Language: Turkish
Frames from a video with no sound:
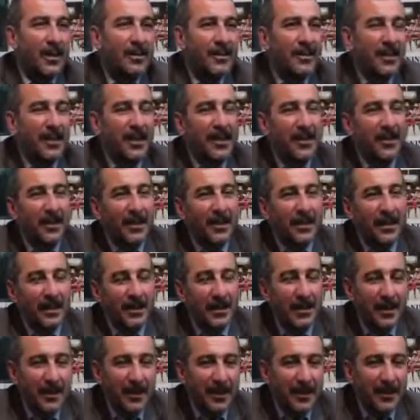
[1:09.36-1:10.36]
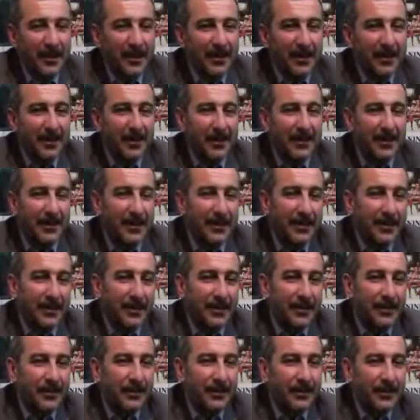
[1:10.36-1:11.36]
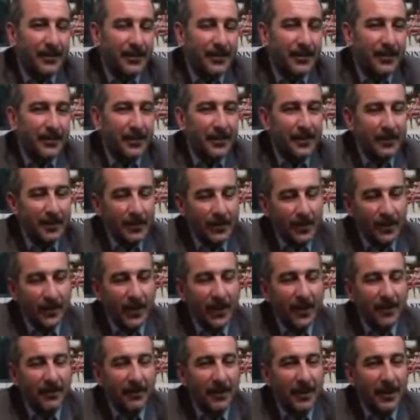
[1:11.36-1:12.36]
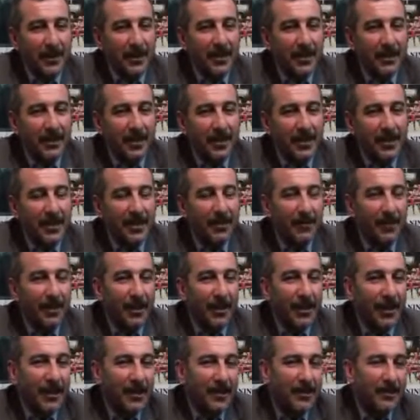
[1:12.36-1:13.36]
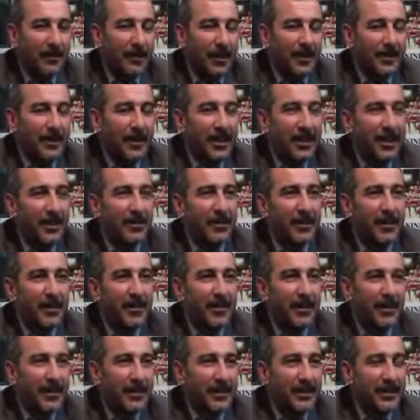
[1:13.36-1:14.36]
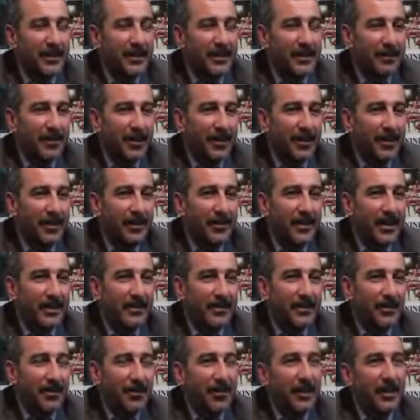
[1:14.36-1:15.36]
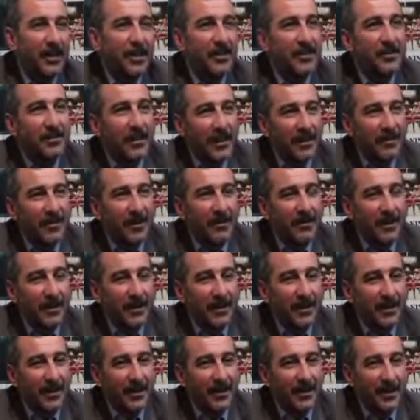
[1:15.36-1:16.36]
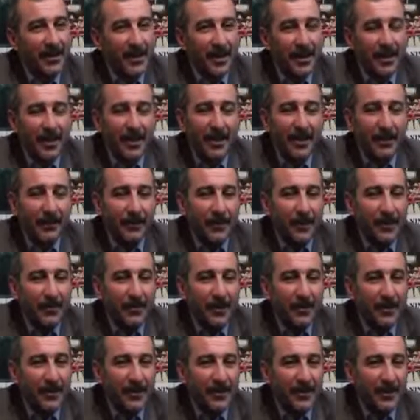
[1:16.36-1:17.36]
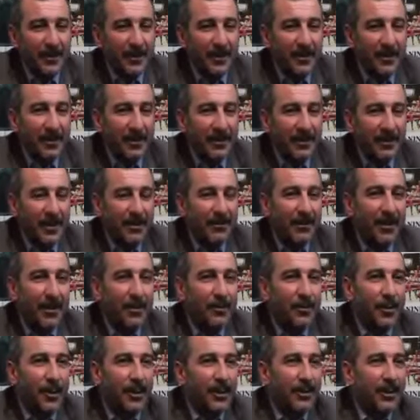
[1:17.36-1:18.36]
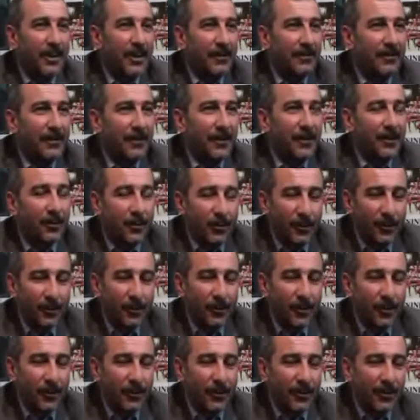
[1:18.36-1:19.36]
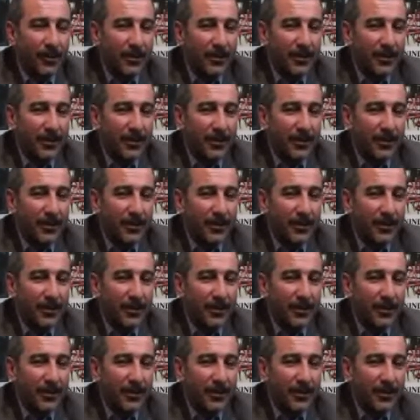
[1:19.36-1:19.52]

Ziraat Aletleri e, tarım makineleri, imalat, pazarlama ve e, bakım servisi olarak hizmet vermektedir. Firmamız e, Kemal Gürel tarafından kurulmuştur.